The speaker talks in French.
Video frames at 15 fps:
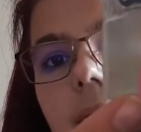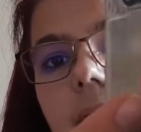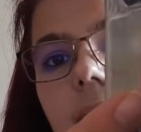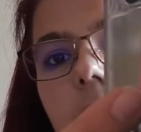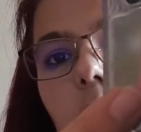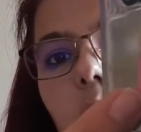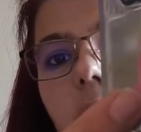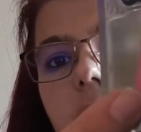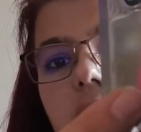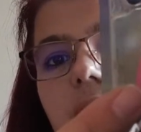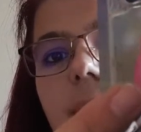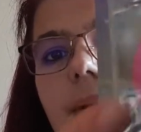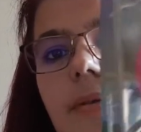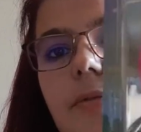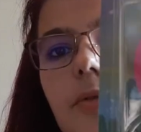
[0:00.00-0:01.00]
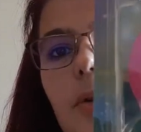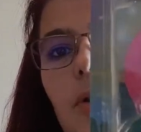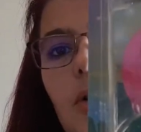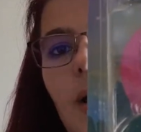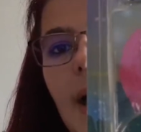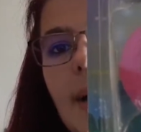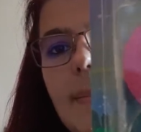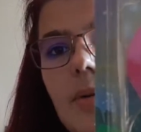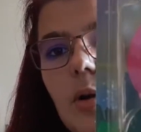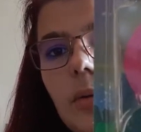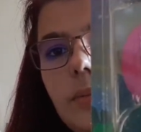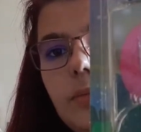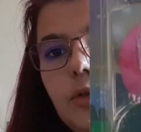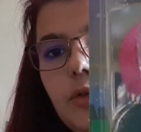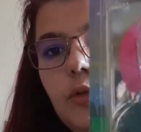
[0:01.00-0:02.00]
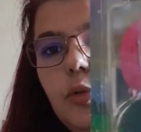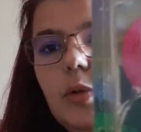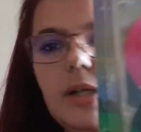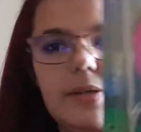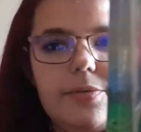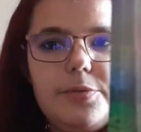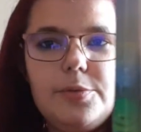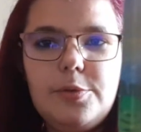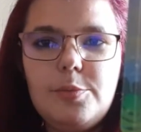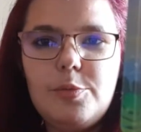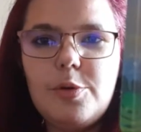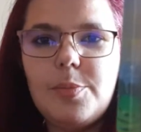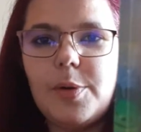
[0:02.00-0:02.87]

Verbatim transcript: on n'a jamais vu encore un blanc. Du coup, il a voulu me le